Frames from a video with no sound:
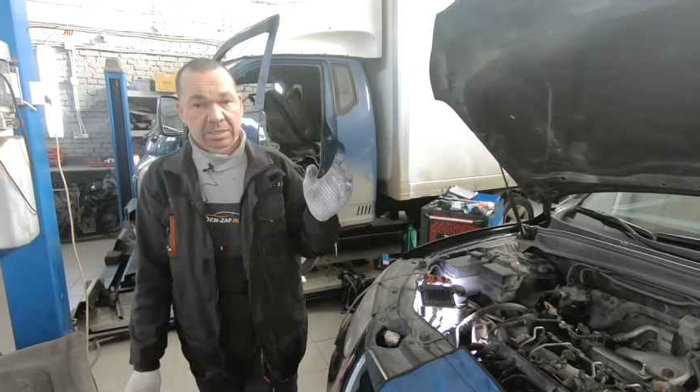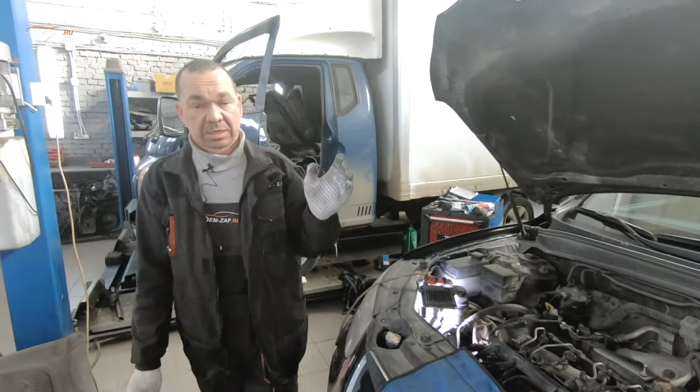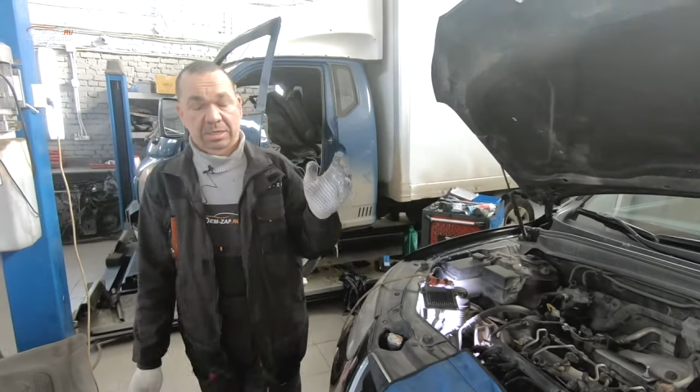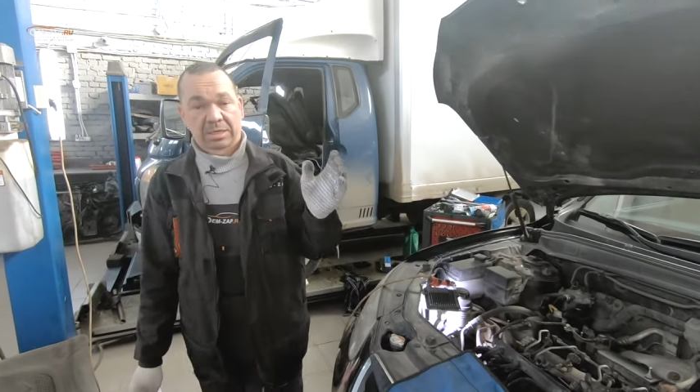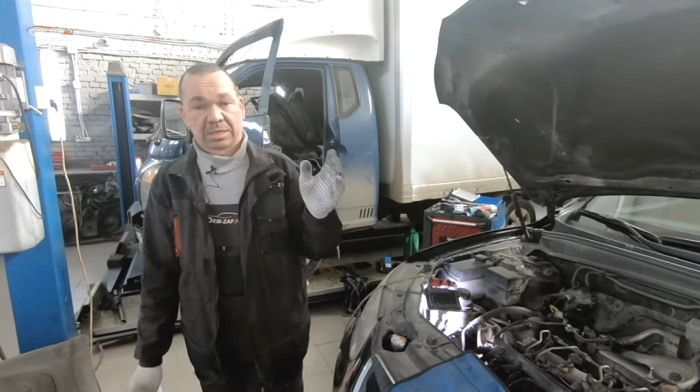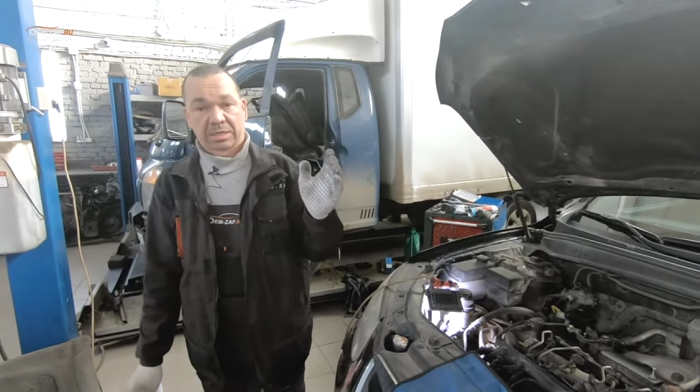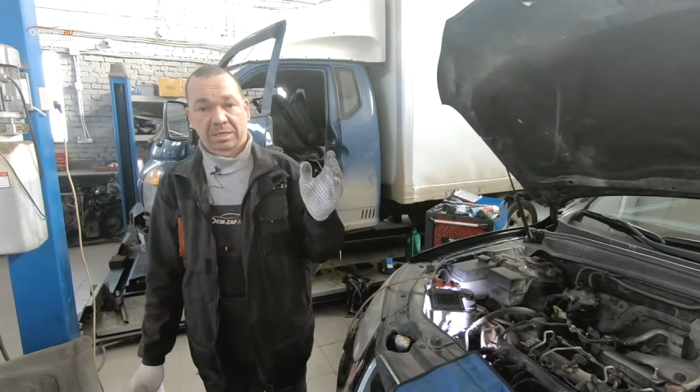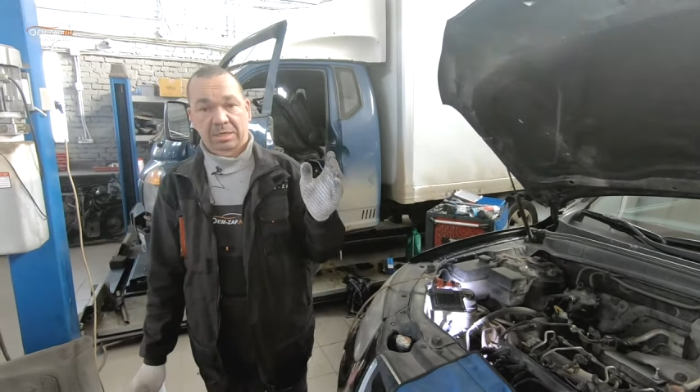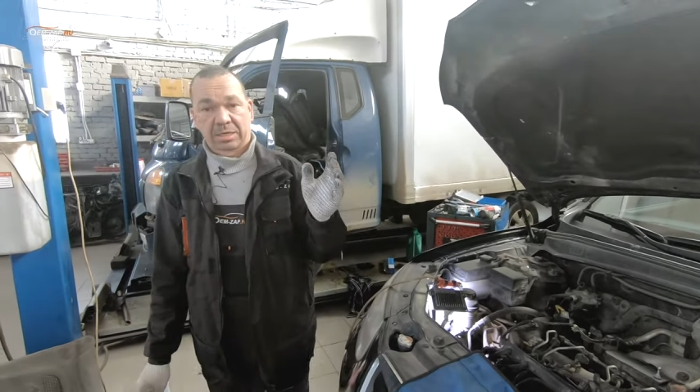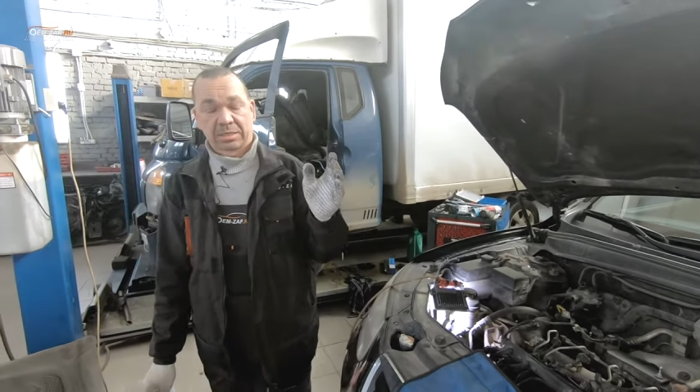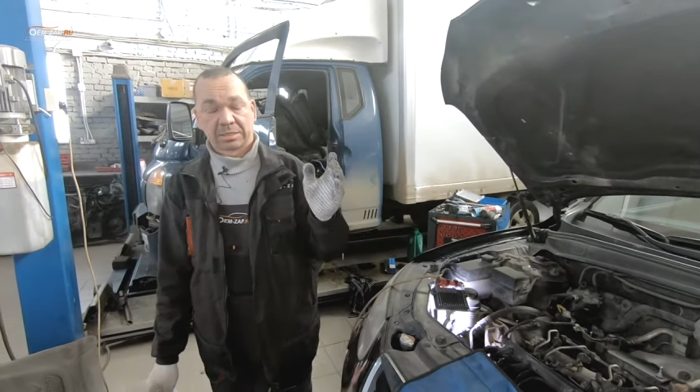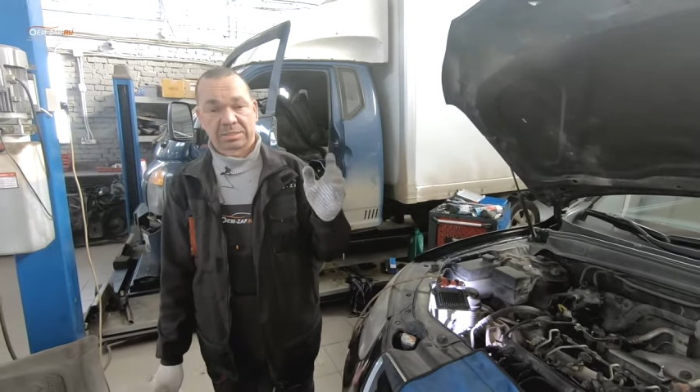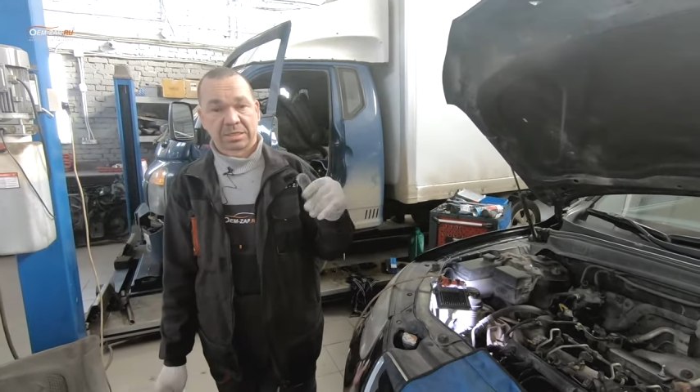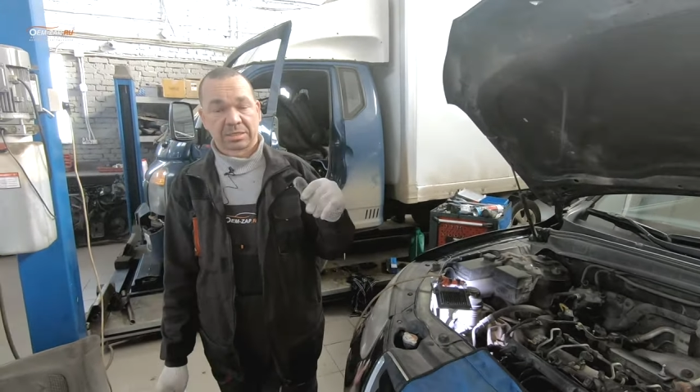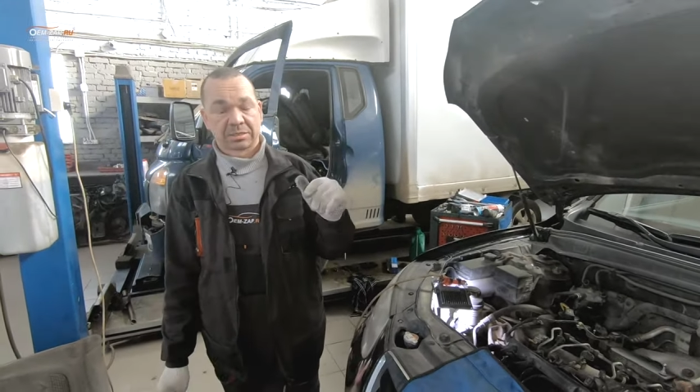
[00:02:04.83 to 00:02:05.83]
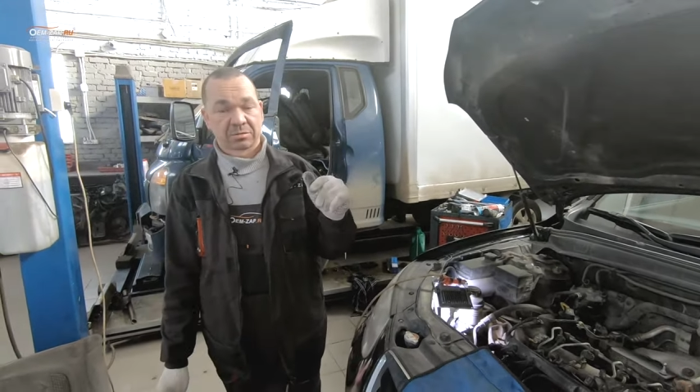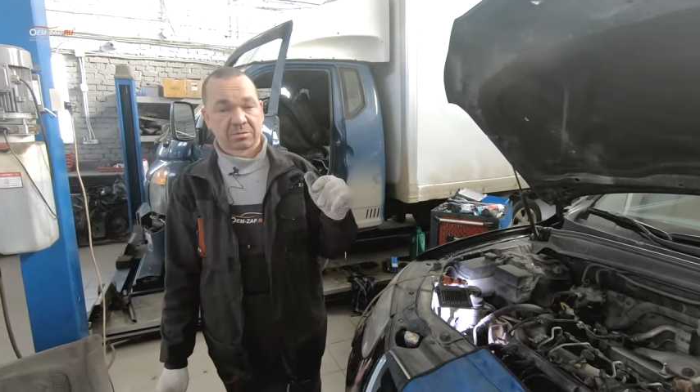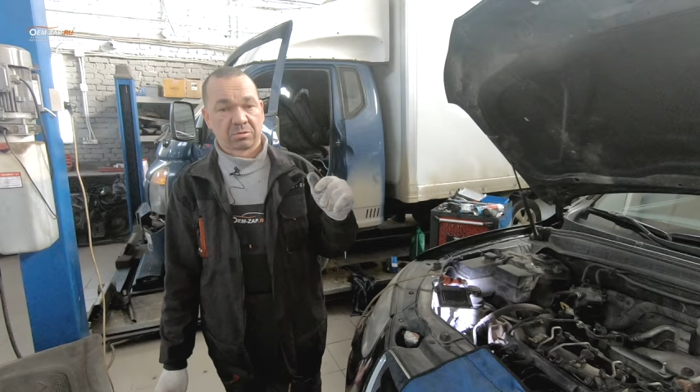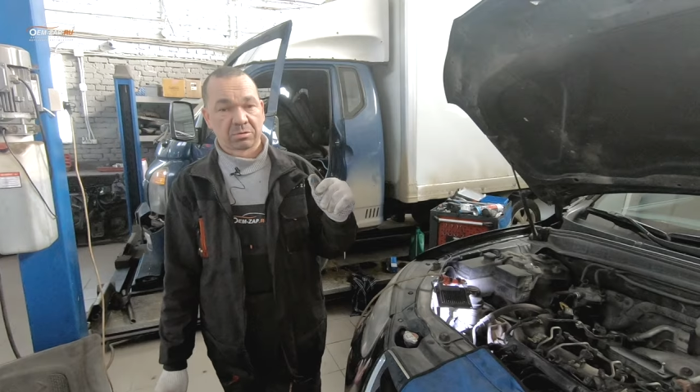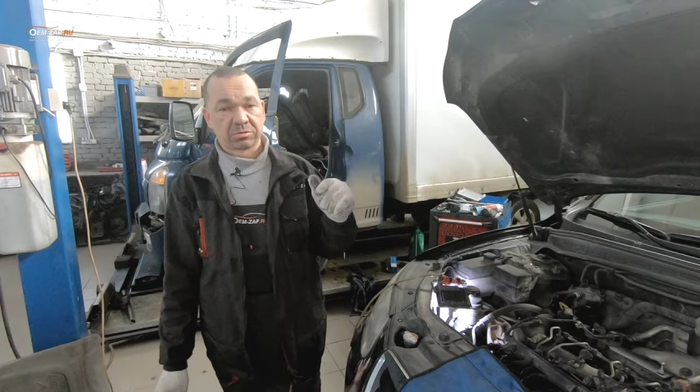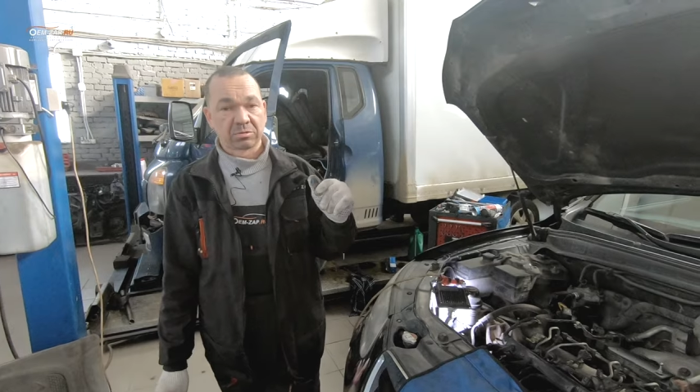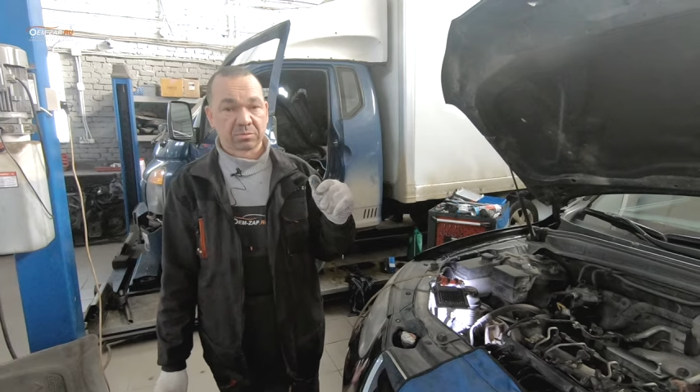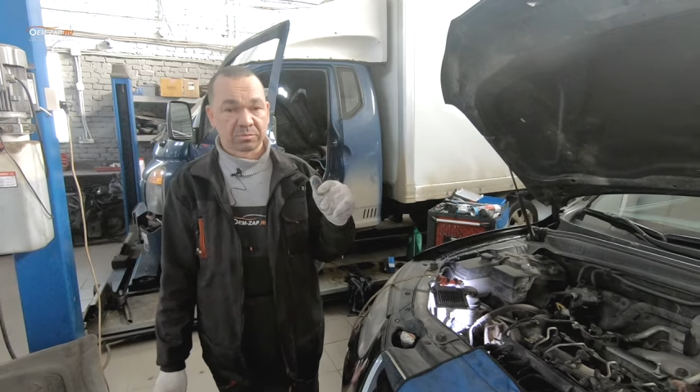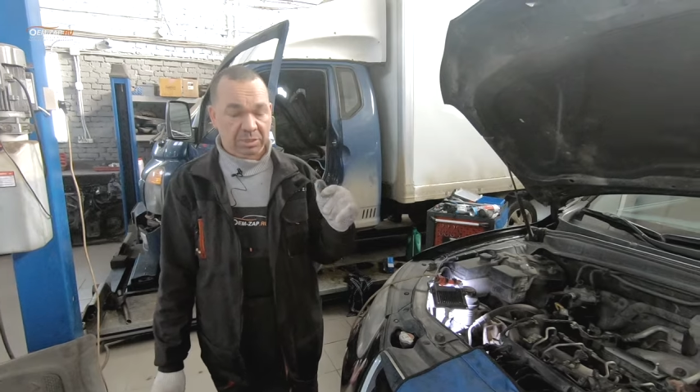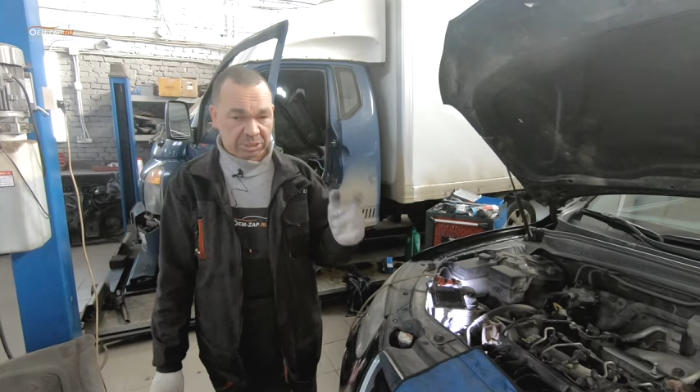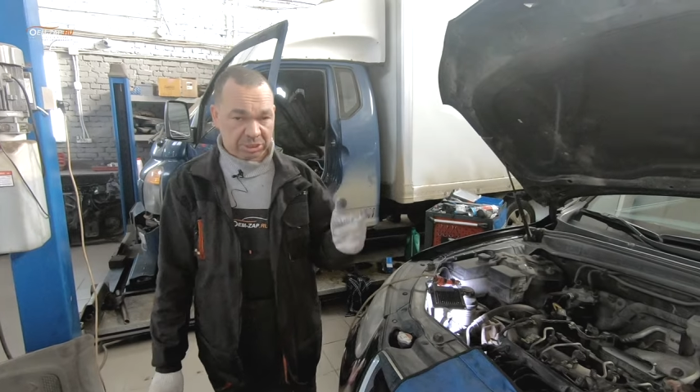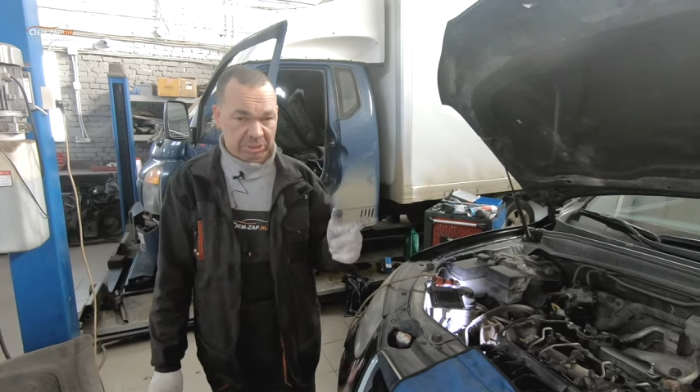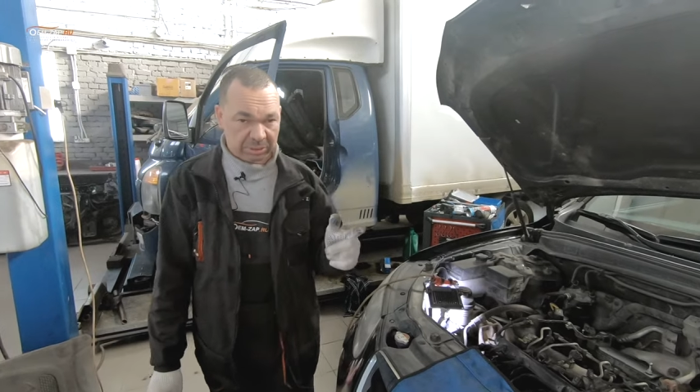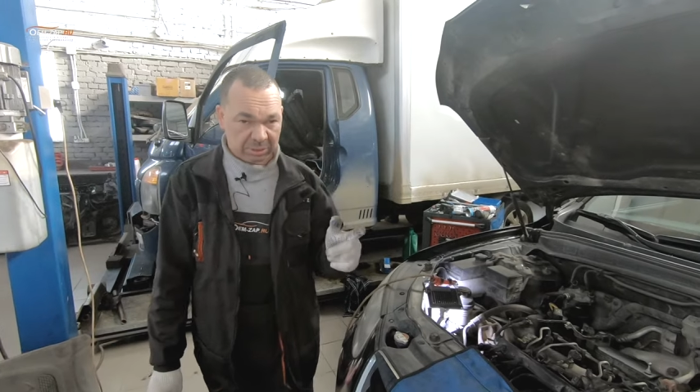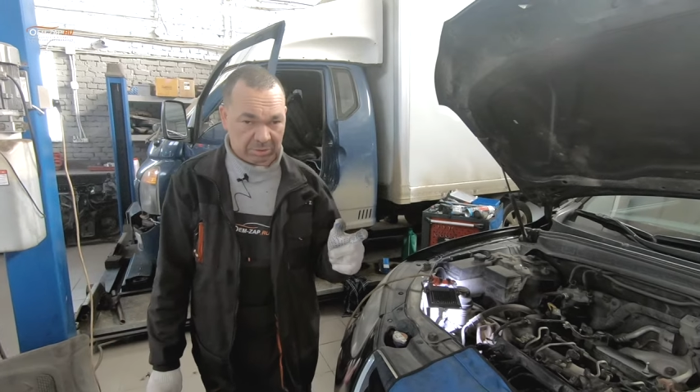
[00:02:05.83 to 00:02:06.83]
э, стала глохнуть
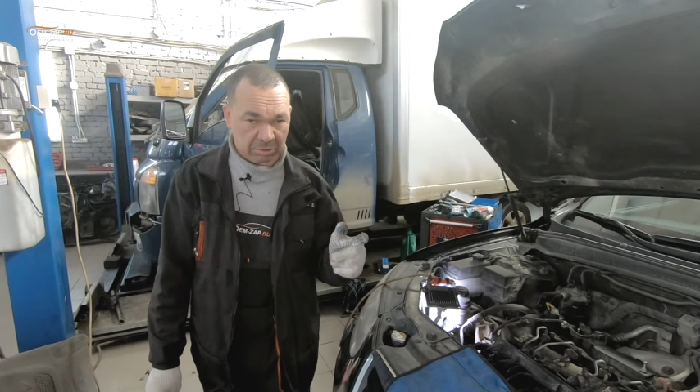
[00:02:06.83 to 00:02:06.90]
машина,